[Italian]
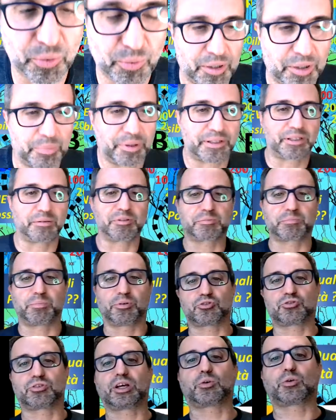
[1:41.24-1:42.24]
da quale parte mi
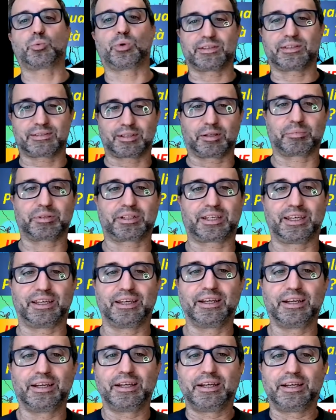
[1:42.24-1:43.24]
sposto? Da questa,
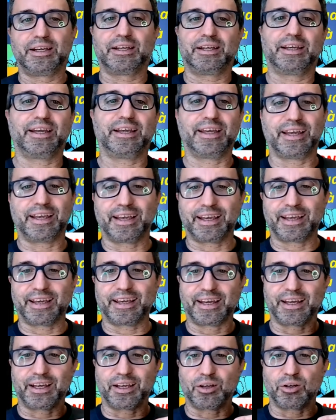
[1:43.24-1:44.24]
perché
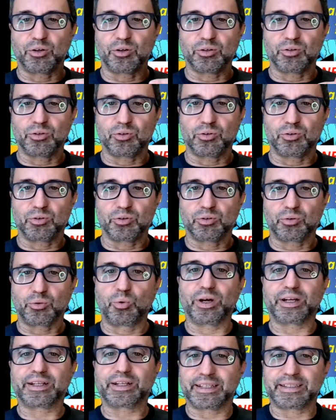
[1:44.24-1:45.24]
eh,
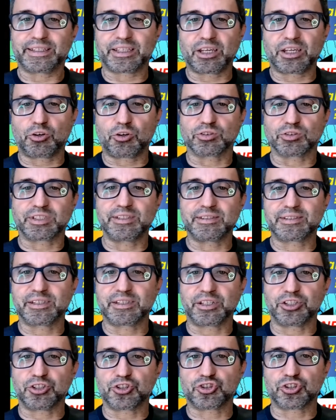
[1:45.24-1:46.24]
guardate che cosa
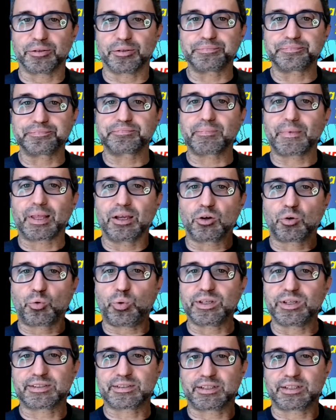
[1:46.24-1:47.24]
inserisce.
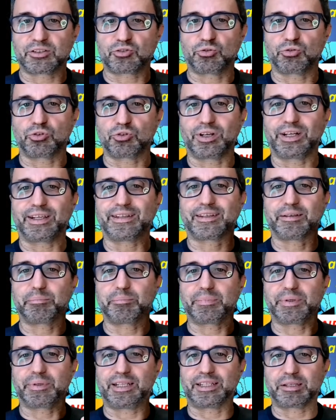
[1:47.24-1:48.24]
Queste sono le,
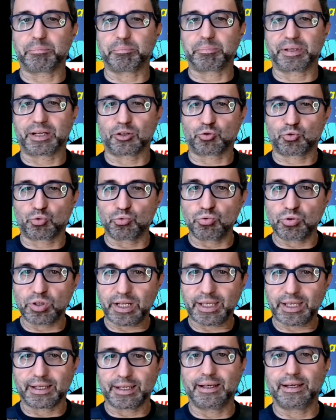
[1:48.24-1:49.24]
te le
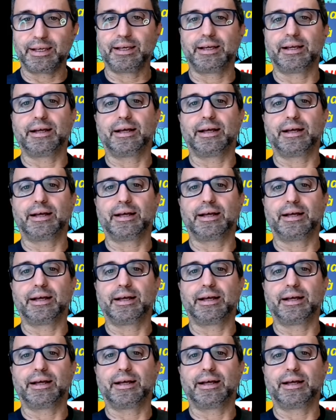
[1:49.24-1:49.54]
temperature